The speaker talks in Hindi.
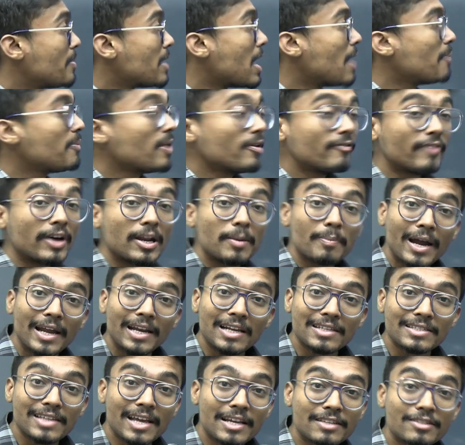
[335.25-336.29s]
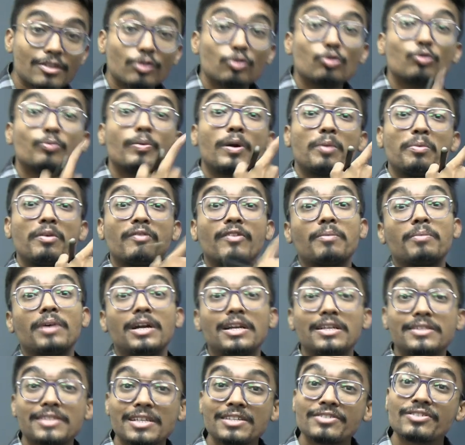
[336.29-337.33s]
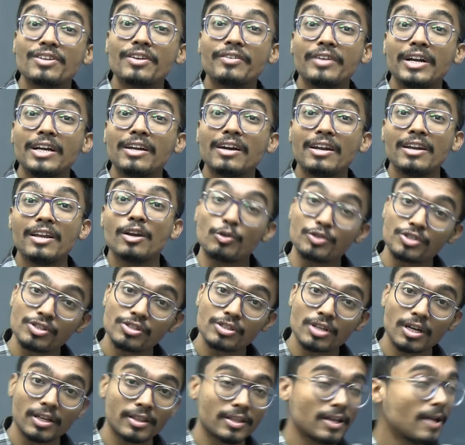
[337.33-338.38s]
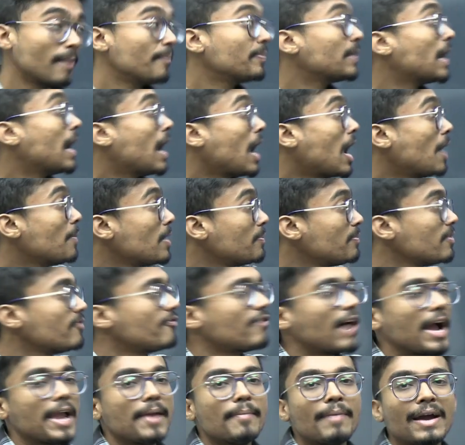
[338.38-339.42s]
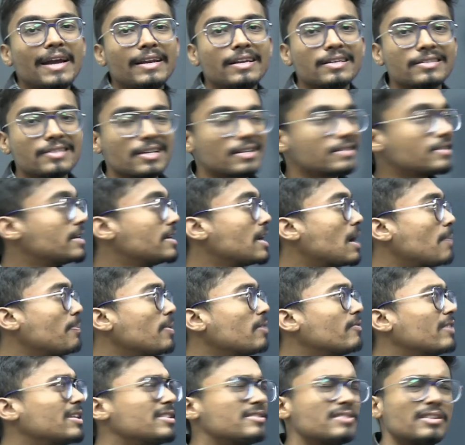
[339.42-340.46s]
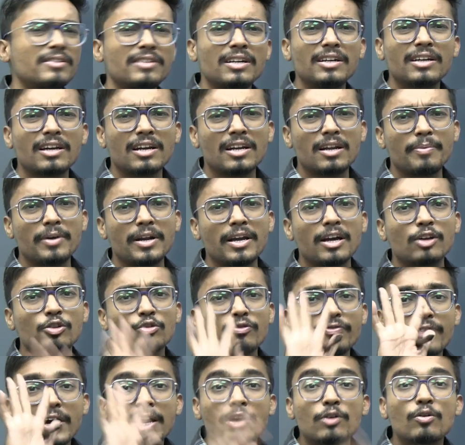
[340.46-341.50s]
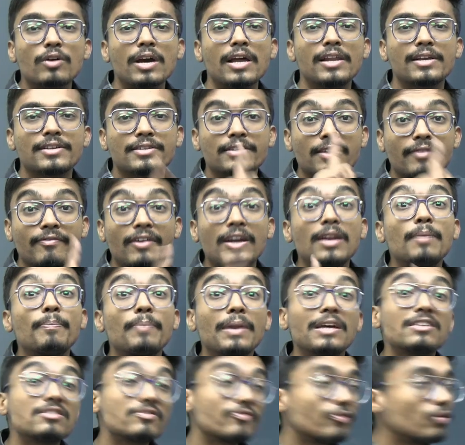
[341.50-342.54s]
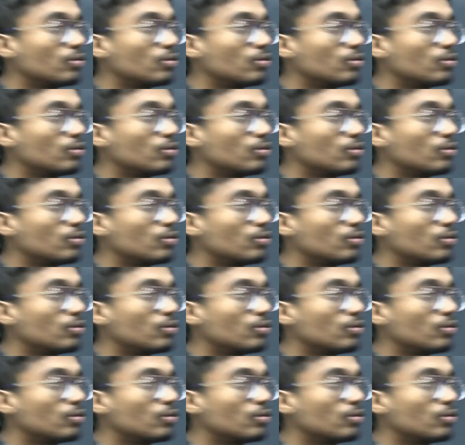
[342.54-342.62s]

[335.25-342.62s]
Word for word: अब यहाँ पे वन माइनस एक्स है तो ऊपर भी वन माइनस एक्स जनरेट करने की कोशिश करते हैं अब यहाँ पे फाइव माइनस एक्स है यहाँ पे वन जनरेट करना पड़ेगा तो फाइव को क्या लिख सकते हैं वन प्लस